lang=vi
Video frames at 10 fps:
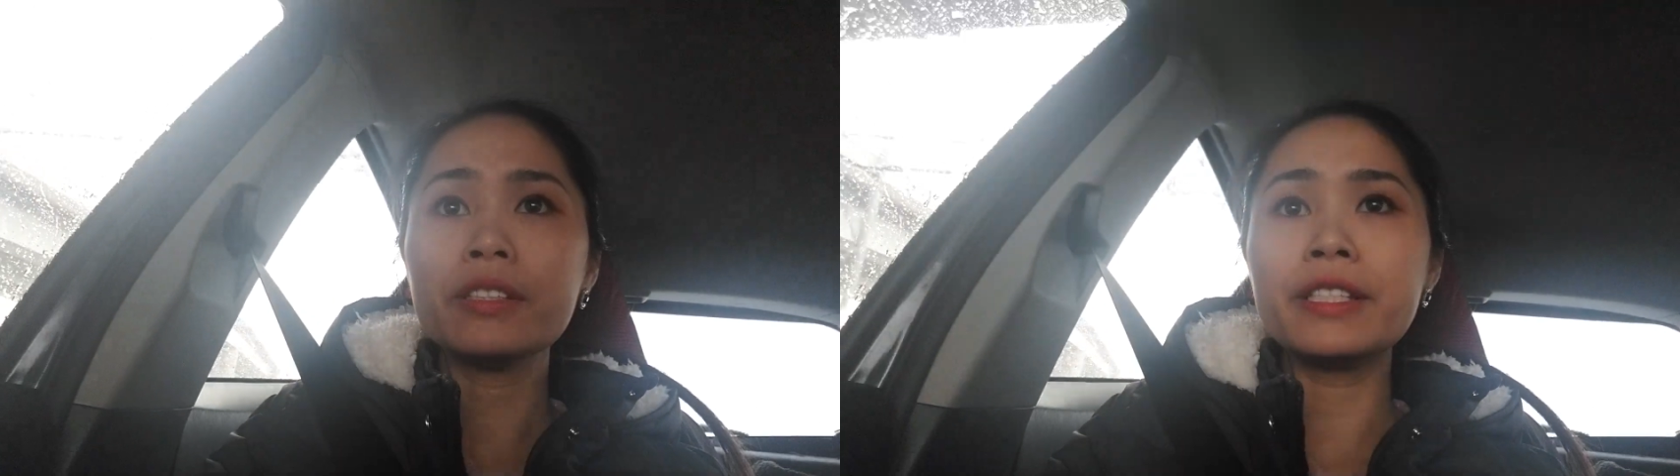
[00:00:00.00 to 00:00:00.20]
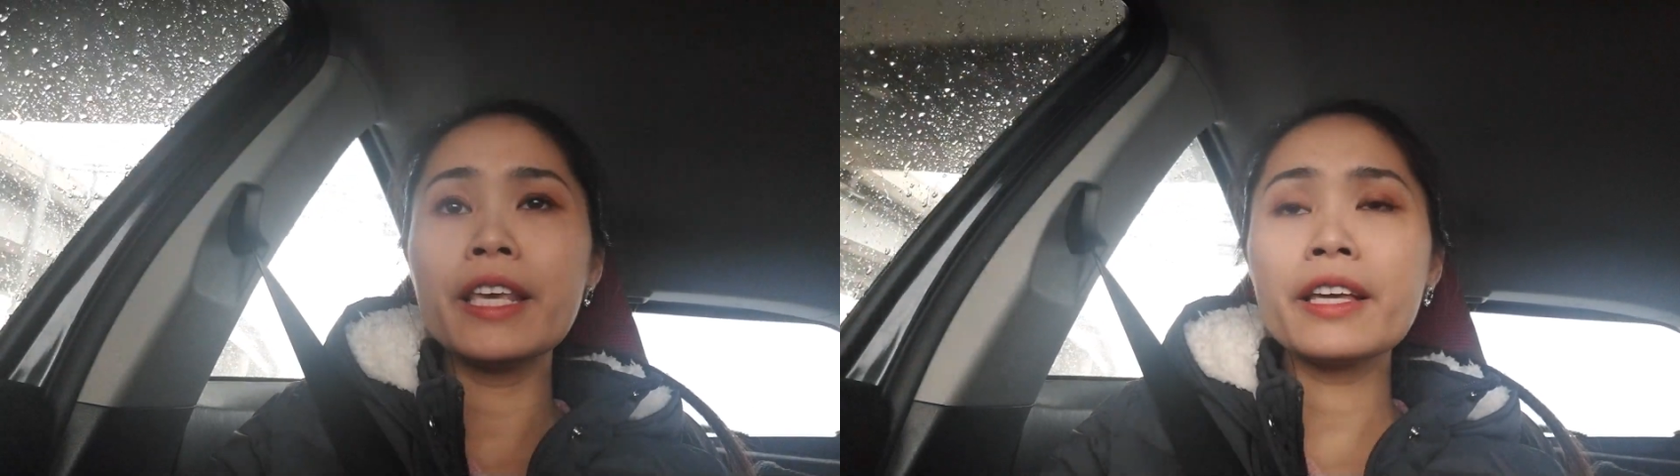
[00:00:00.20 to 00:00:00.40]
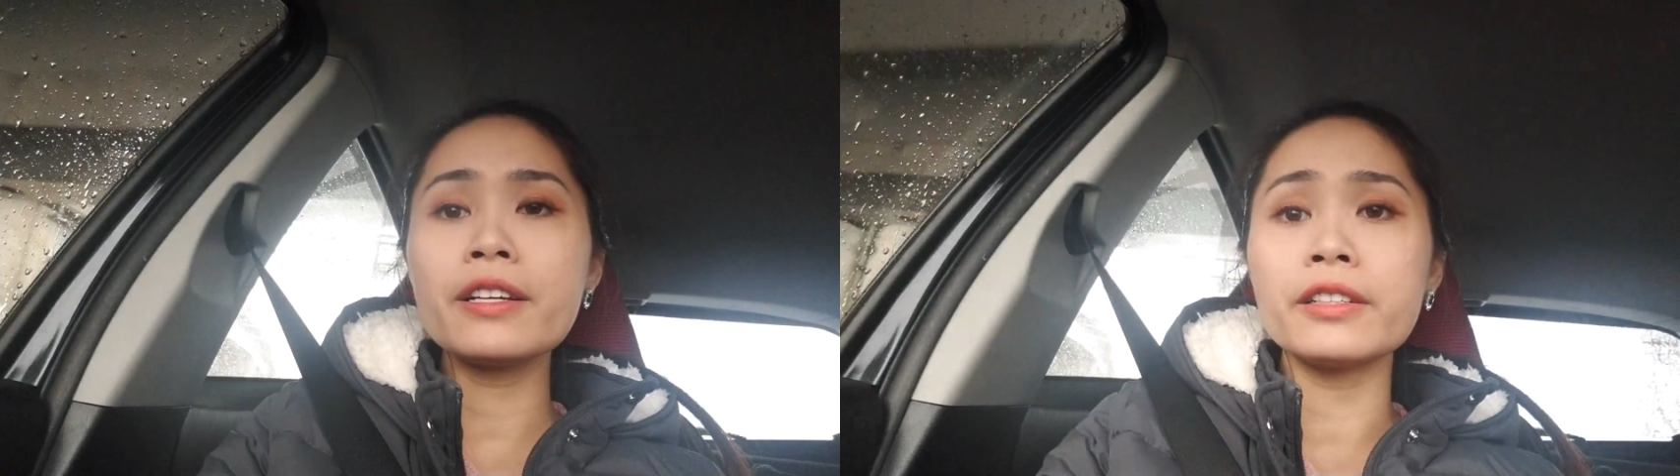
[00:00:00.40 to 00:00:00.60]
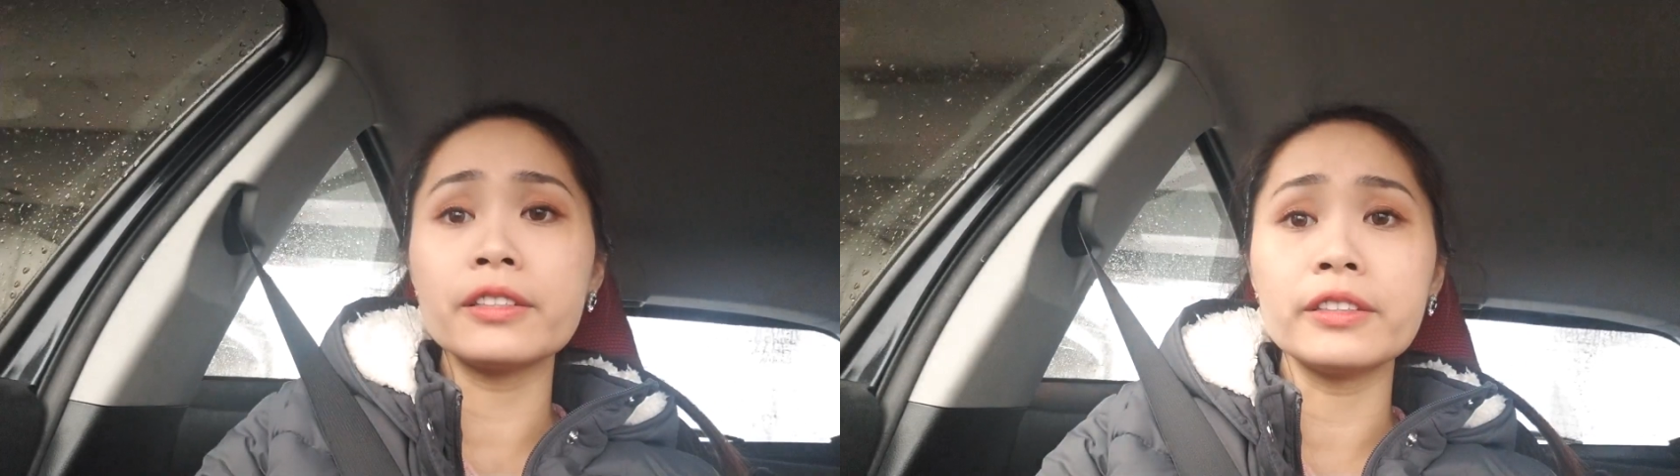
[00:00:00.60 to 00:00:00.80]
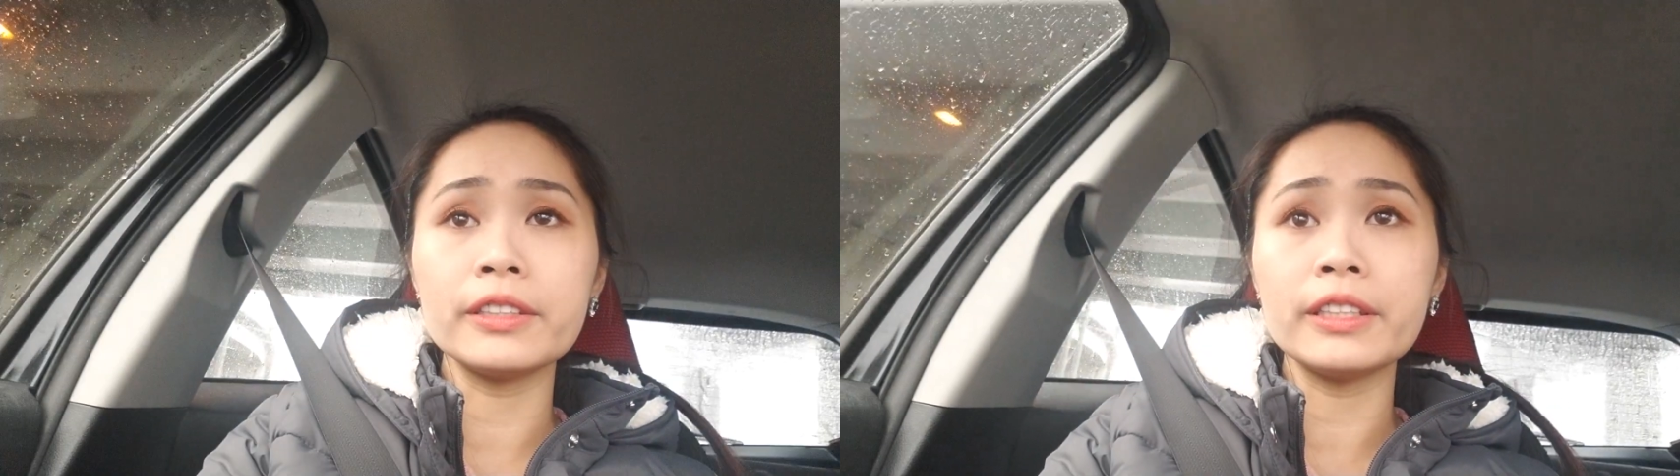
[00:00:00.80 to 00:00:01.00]
giết
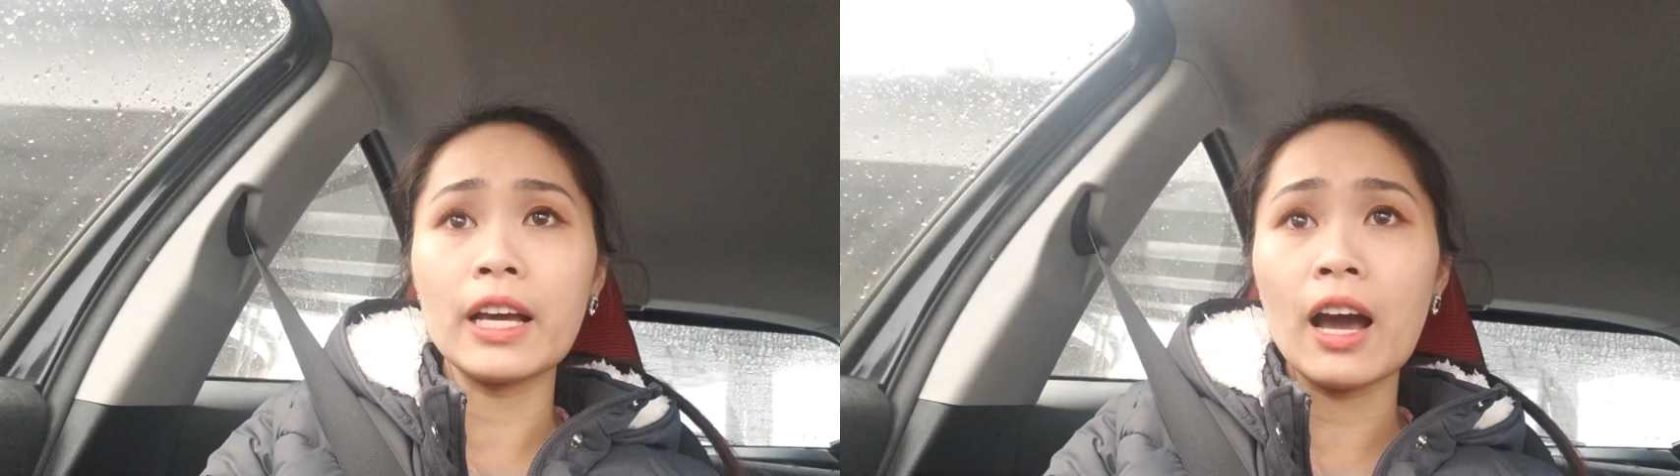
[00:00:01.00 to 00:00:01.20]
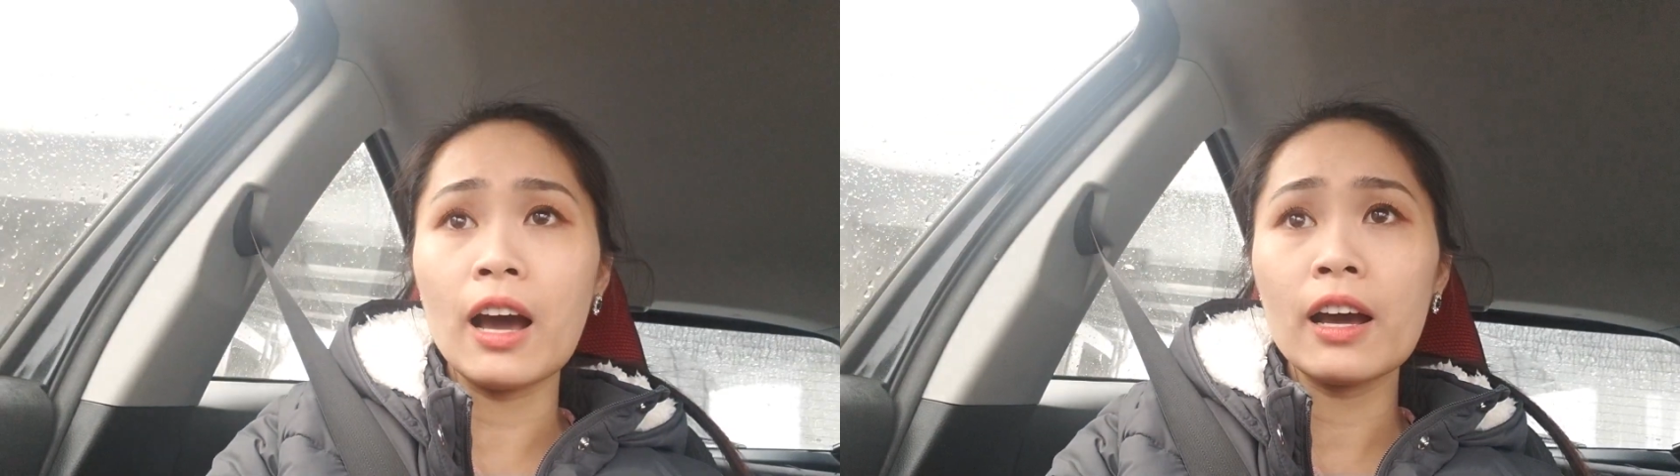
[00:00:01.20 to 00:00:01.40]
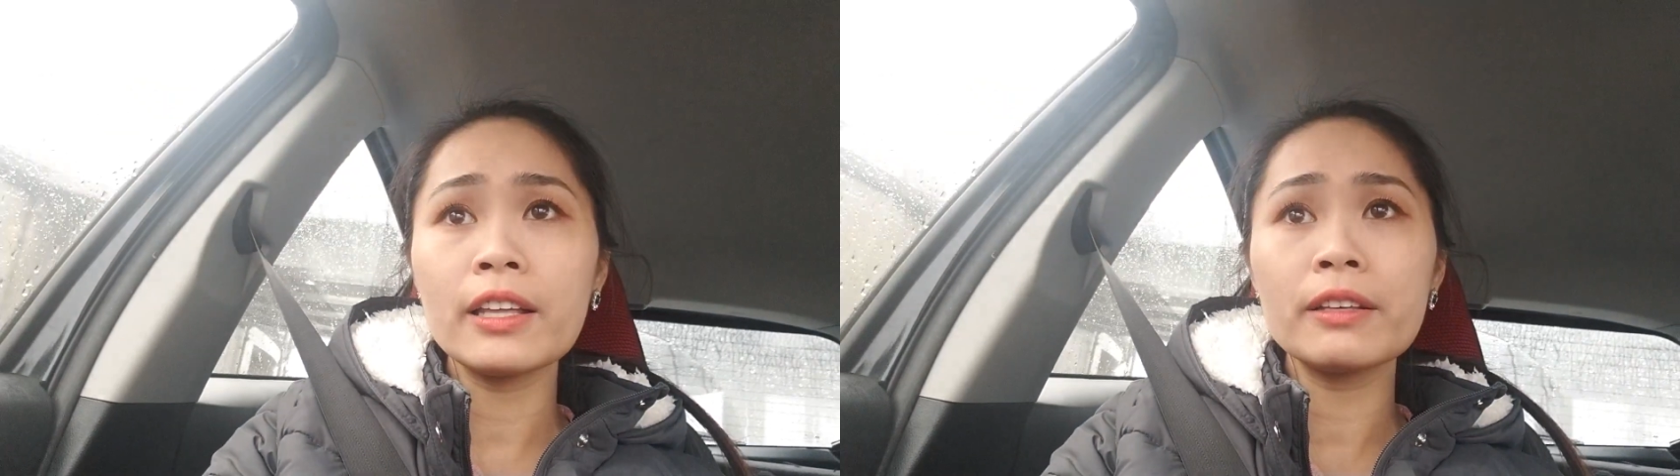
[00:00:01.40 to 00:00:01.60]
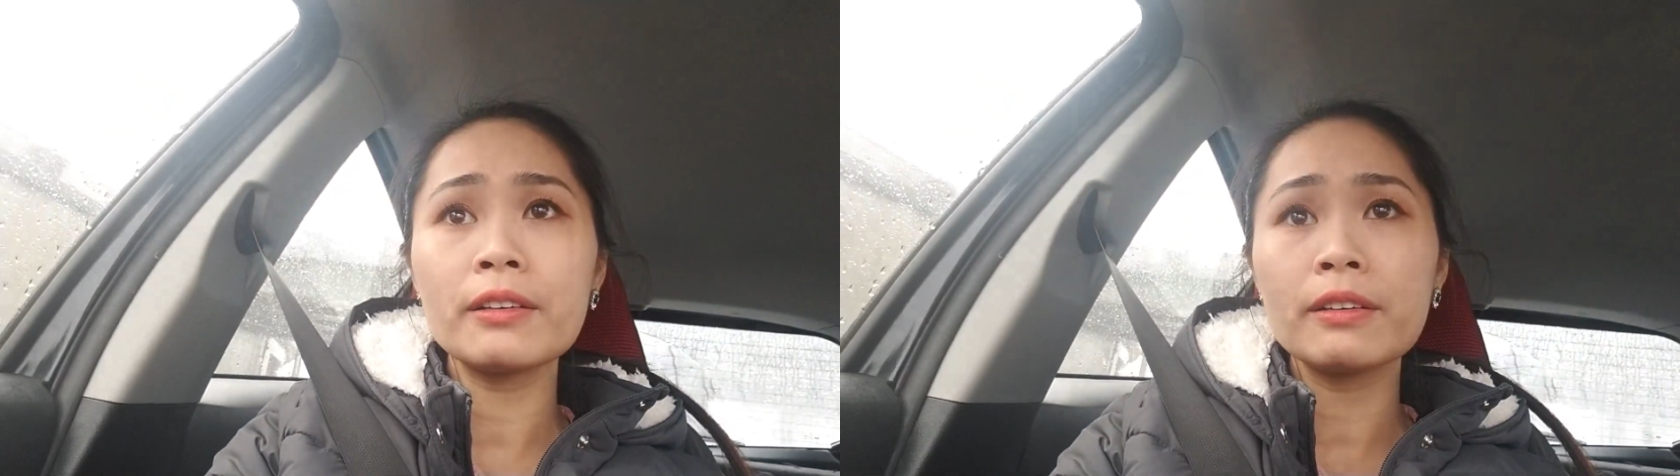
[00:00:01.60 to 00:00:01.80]
người ở